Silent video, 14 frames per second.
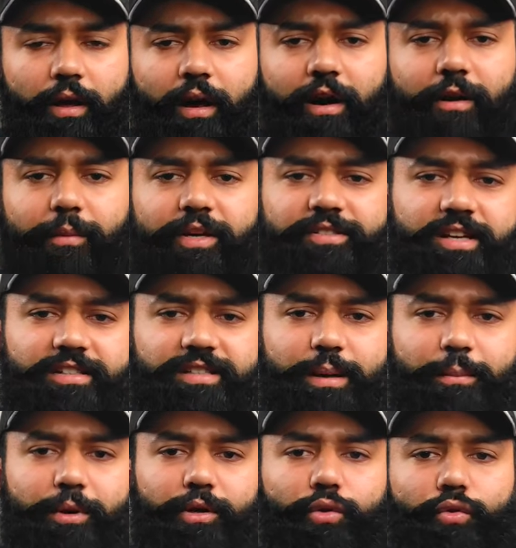अगर मैं इसकी
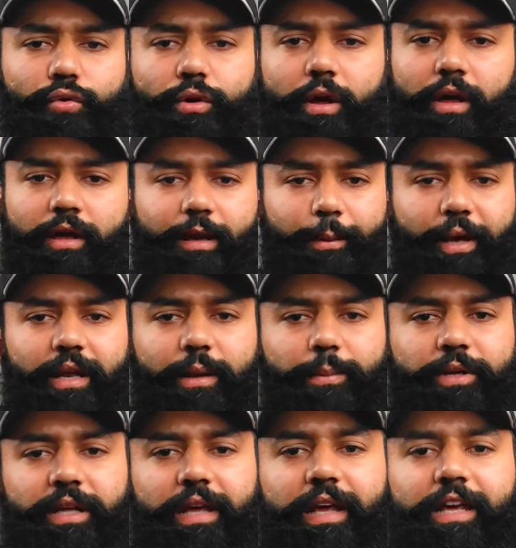एग्जाम्पल दूँ कि मैंने अपनी